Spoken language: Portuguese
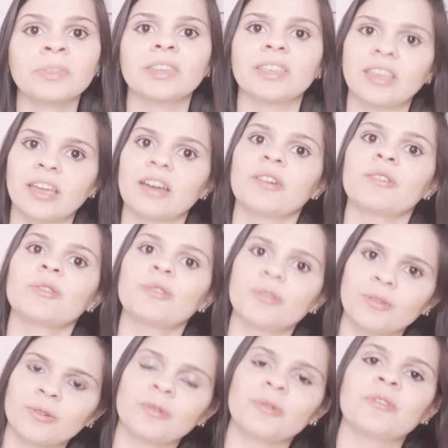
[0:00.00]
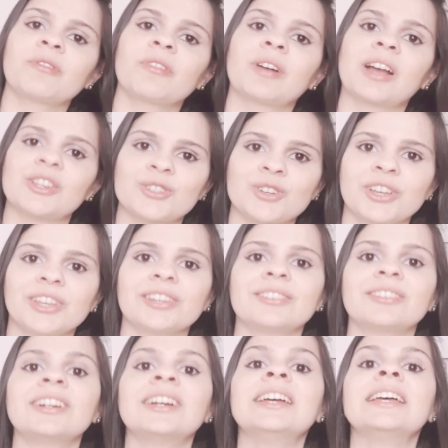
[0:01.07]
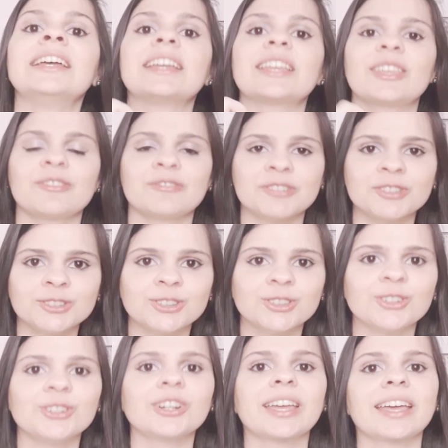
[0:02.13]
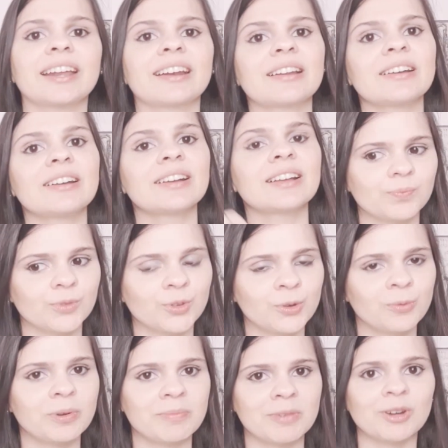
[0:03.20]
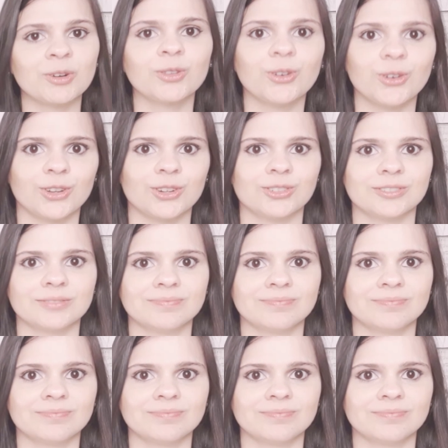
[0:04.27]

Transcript: que é o cachorrinho que voltou, que era do primeiro dono.